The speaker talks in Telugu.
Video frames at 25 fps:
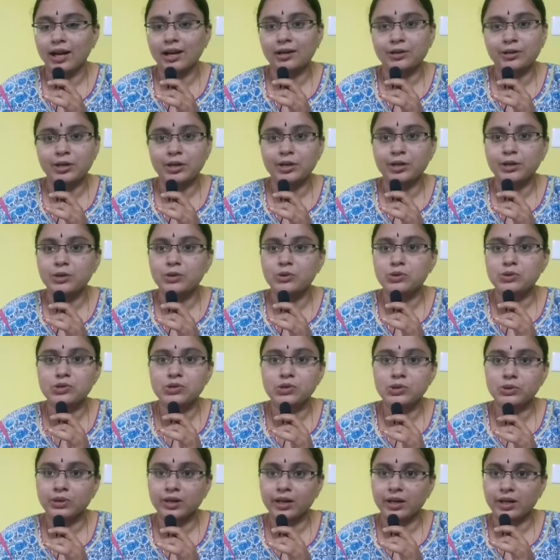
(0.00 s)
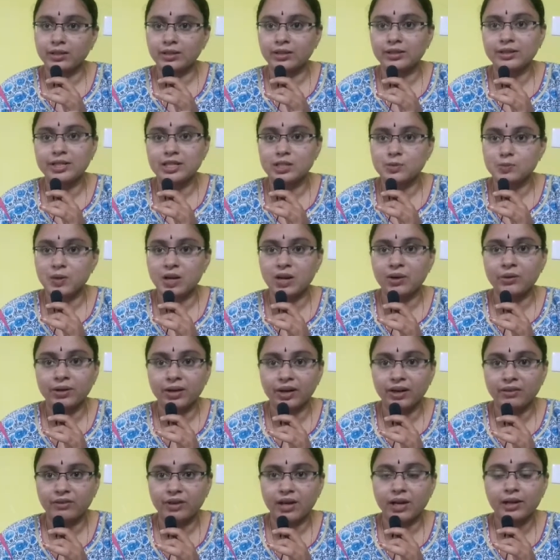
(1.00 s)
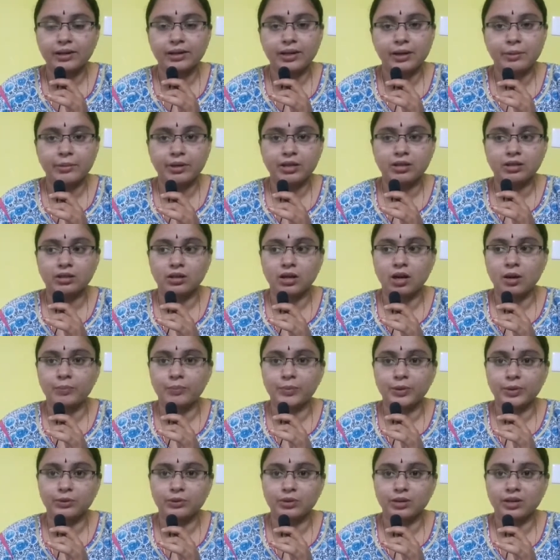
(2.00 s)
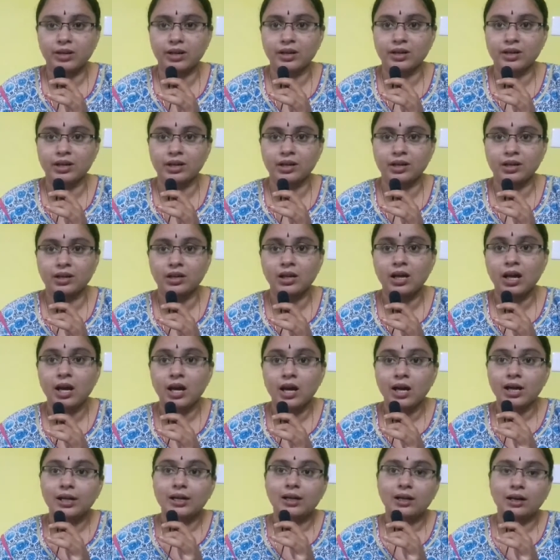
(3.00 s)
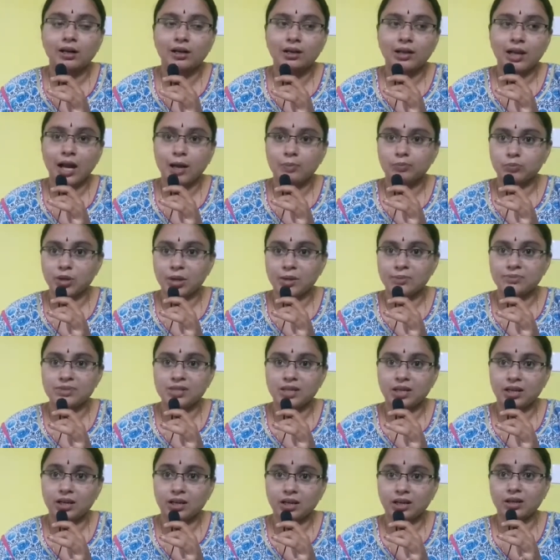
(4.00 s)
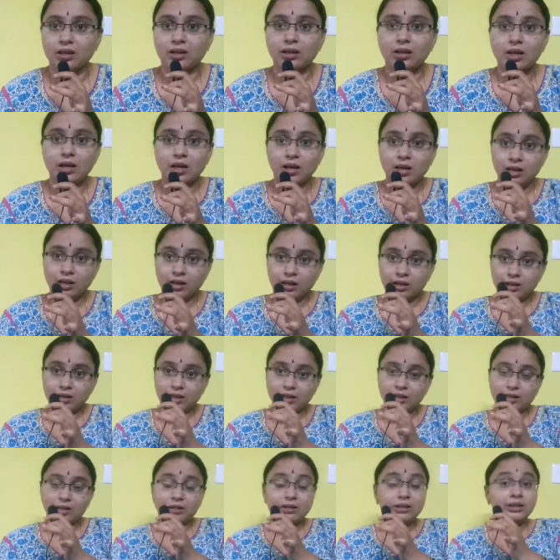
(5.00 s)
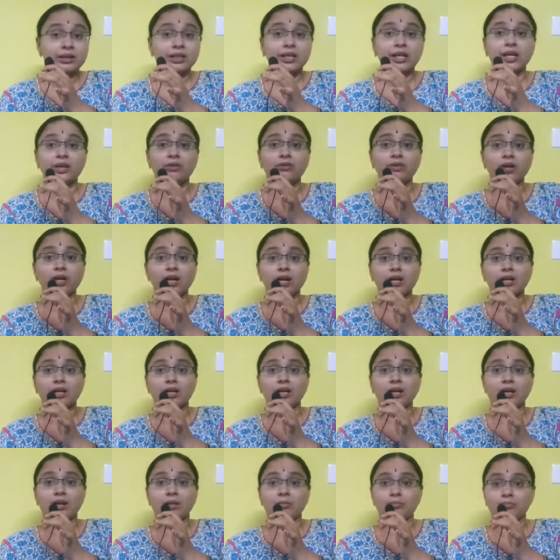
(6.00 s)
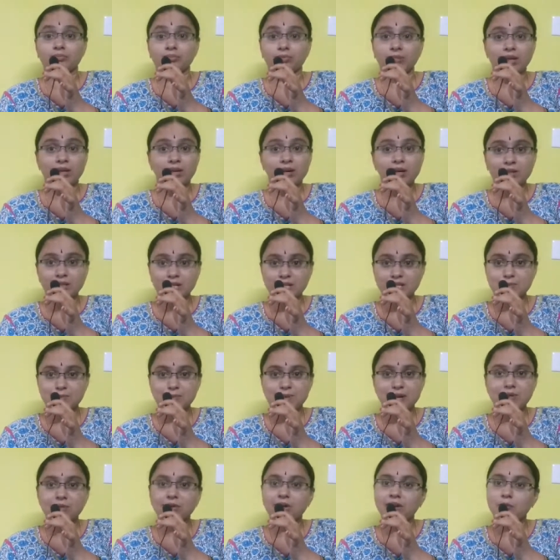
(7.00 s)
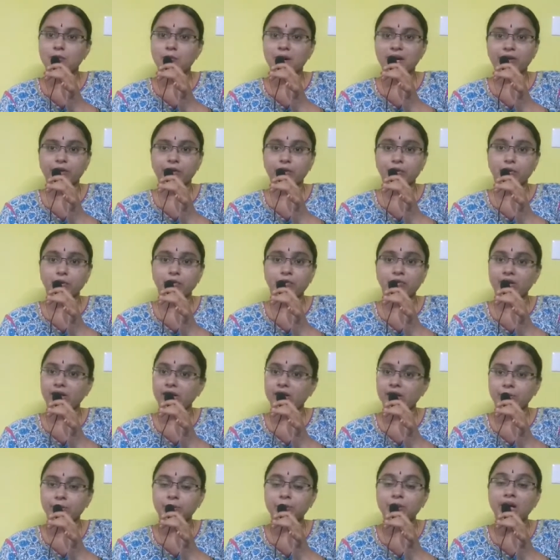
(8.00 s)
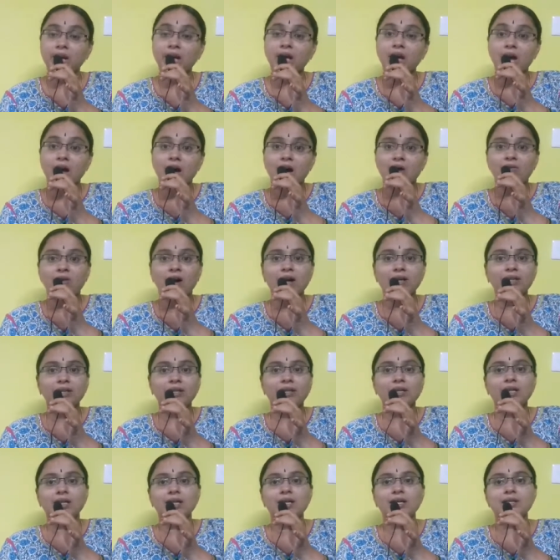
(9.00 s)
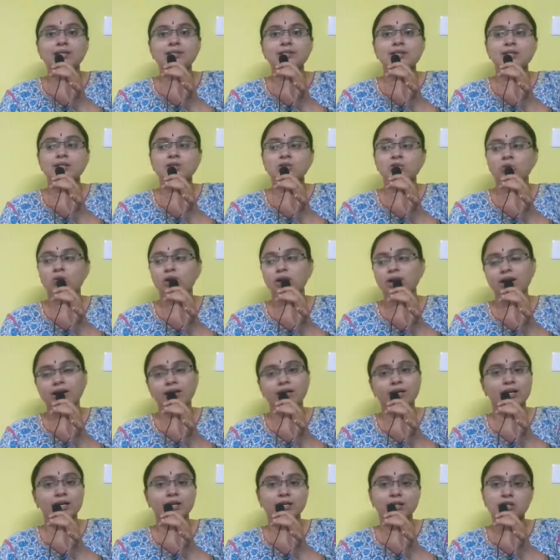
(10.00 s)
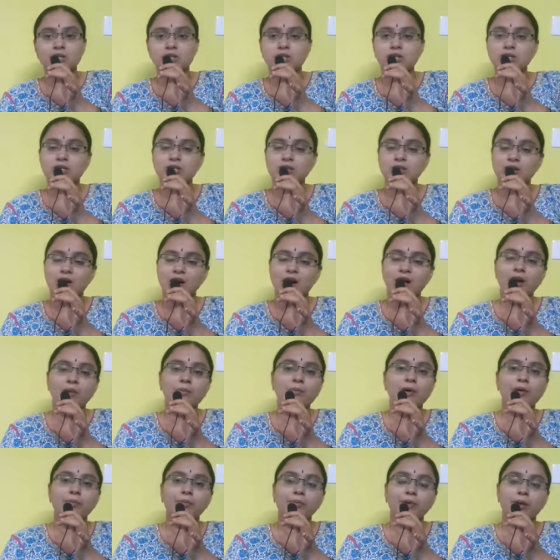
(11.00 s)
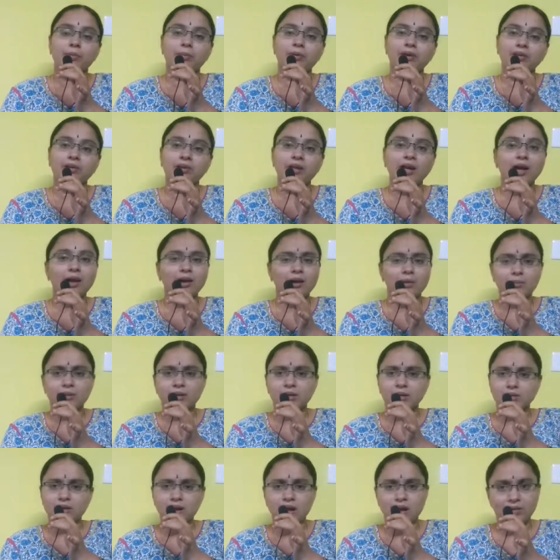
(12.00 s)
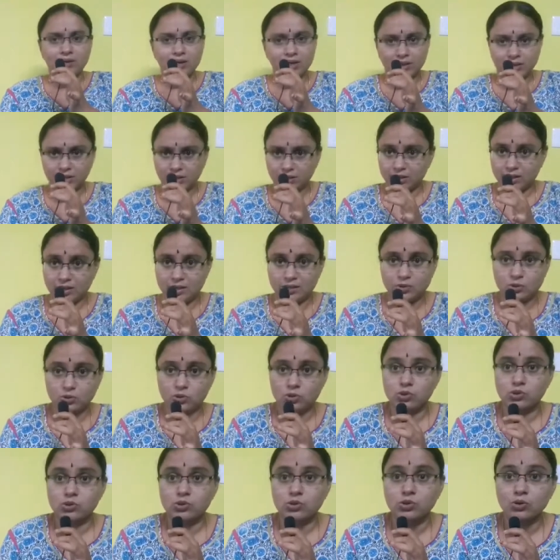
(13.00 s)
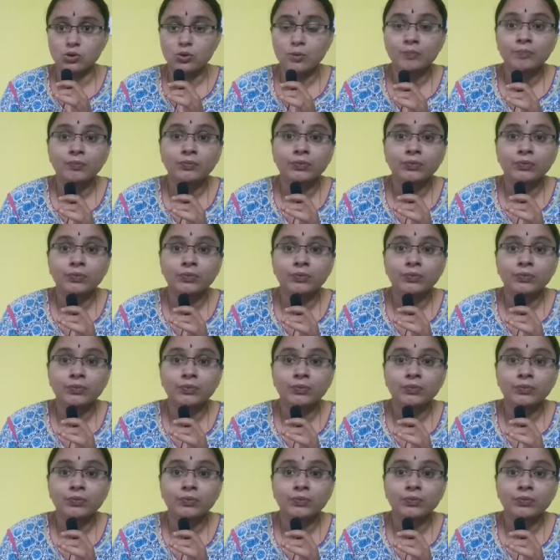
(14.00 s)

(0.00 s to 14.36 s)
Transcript: ఎలక్ట్రానిక్ గూడ్స్ ఉంటాయి కదా డిస్ప్లే ఉన్నవి అంటే ఐ మీన్ కంప్యూటర్ అని ల్యాప్టాప్స్ అని లేదంటే టీవీ అని ఇలా డిస్ప్లే ఉన్న మైక్రోవేవ్ అని ఉంటాయి వాటిని క్లీన్ చేసుకోవడానికి టిష్యూస్ చాలా బాగా ఉపయోగపడతాయి అలా మీరు కావాలంటే తీసుకోవచ్చు